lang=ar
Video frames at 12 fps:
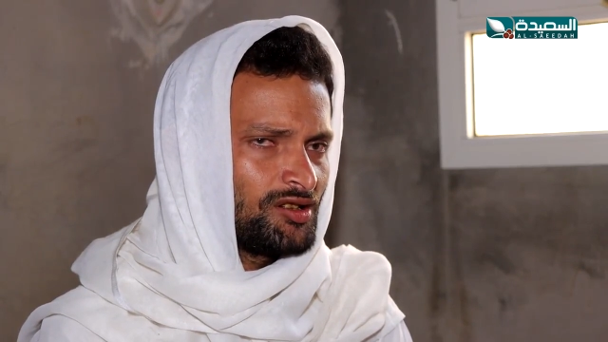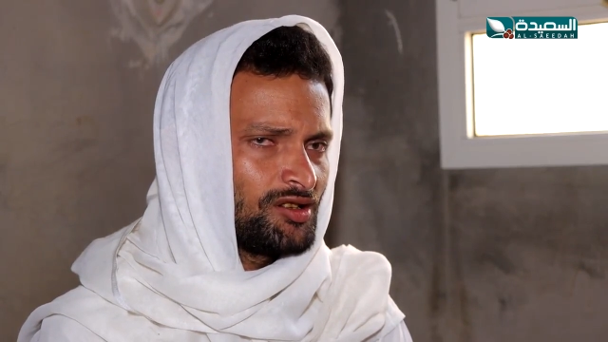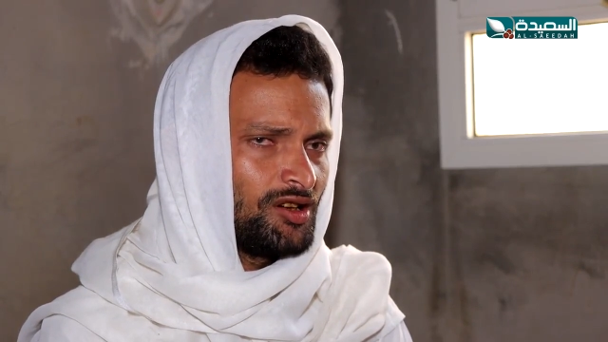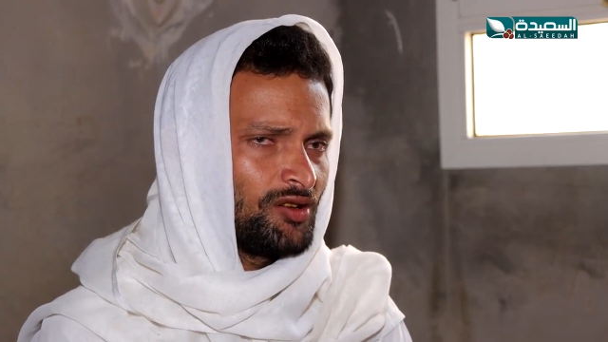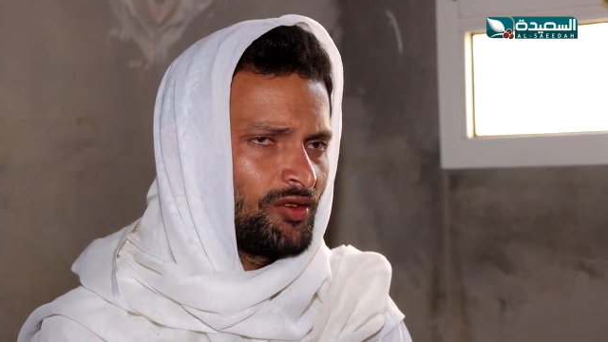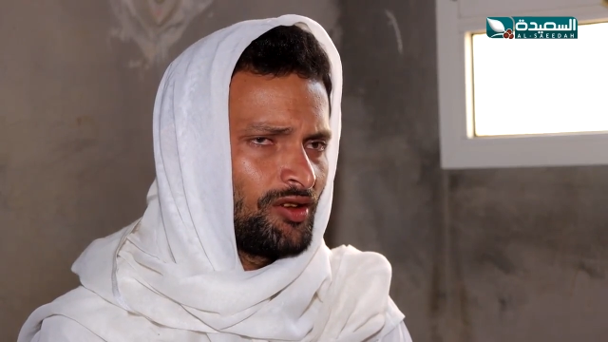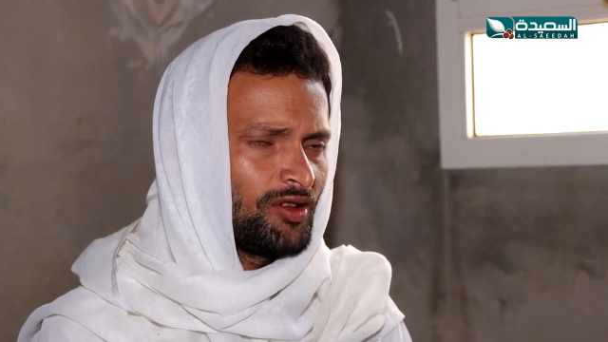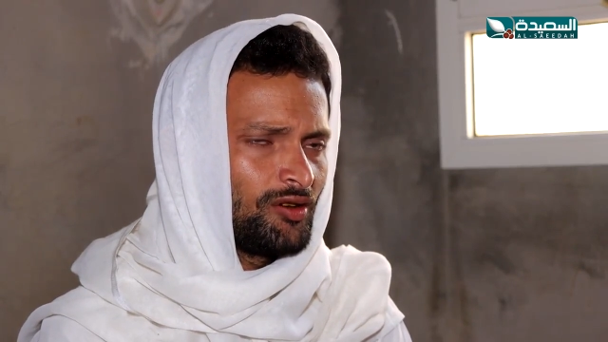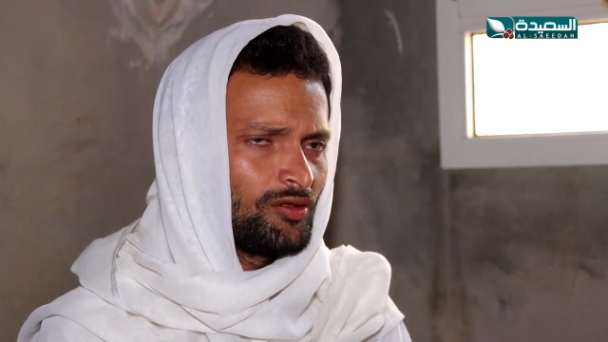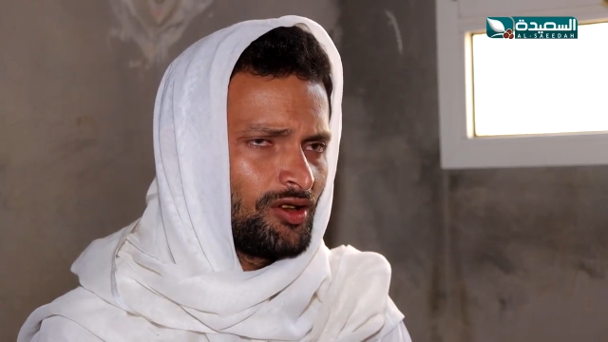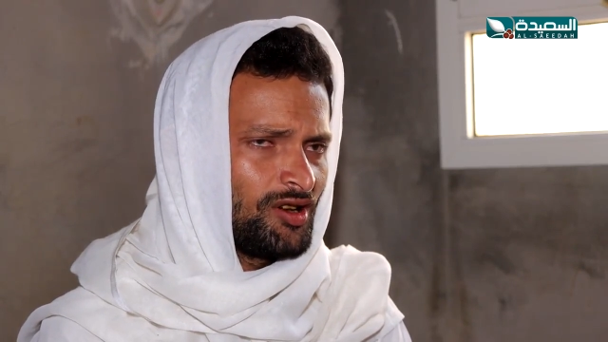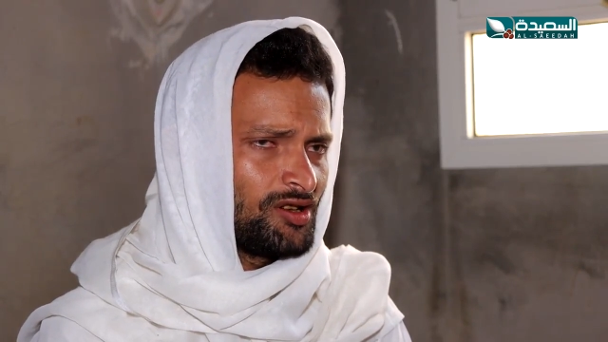
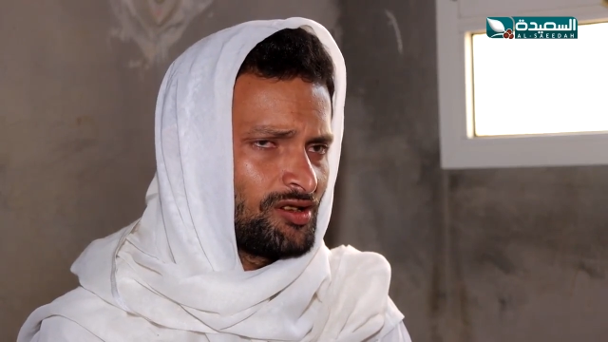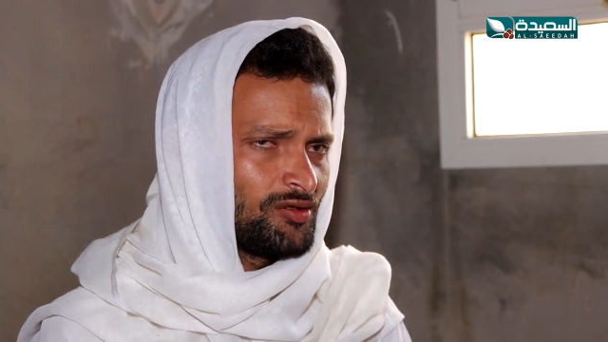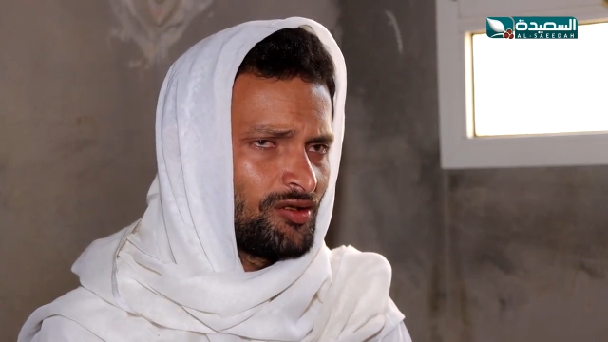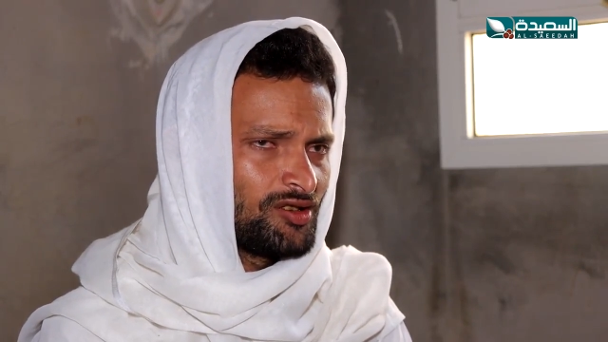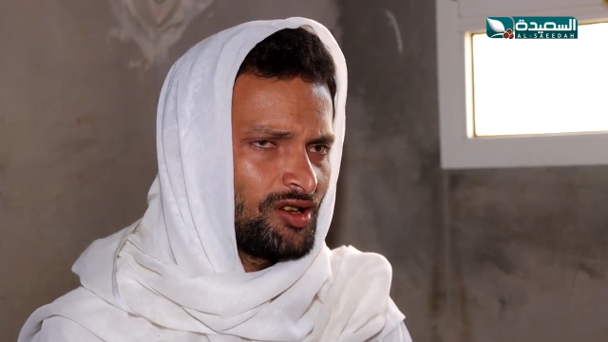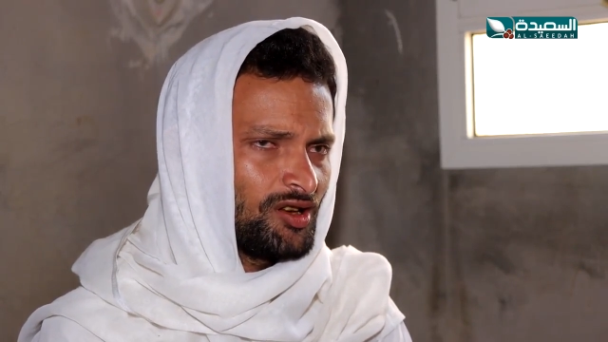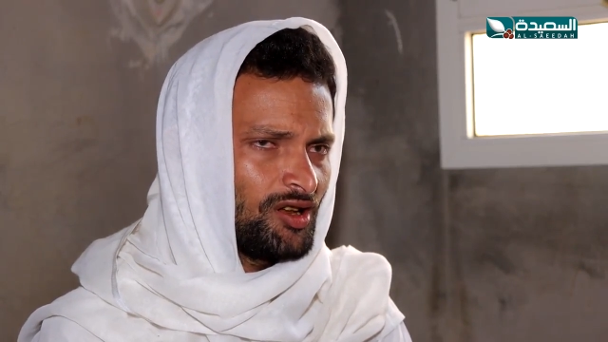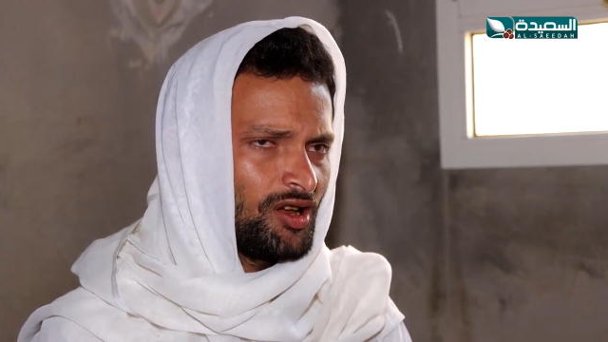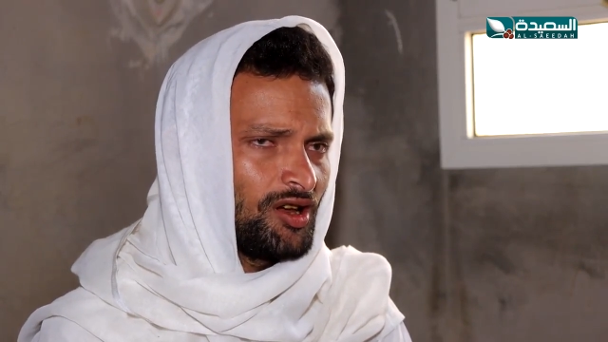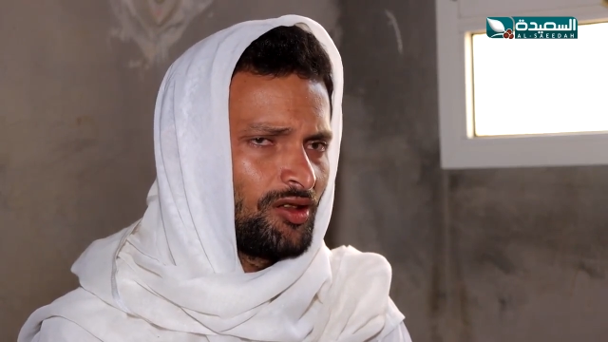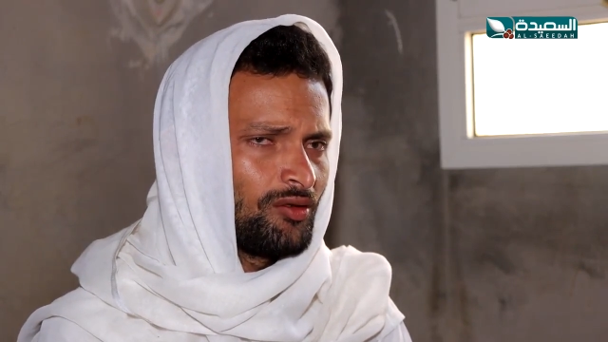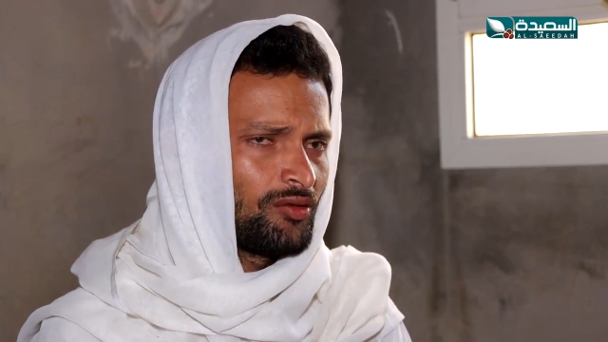حفظه الله عز وجل
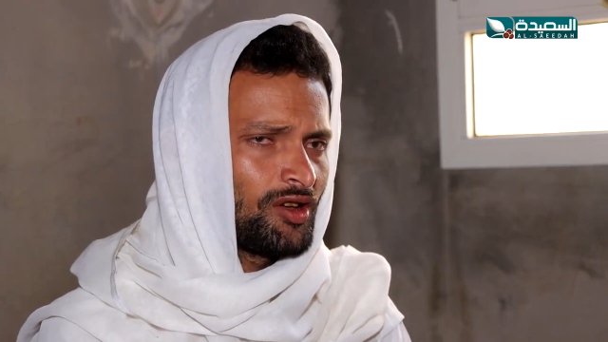حيث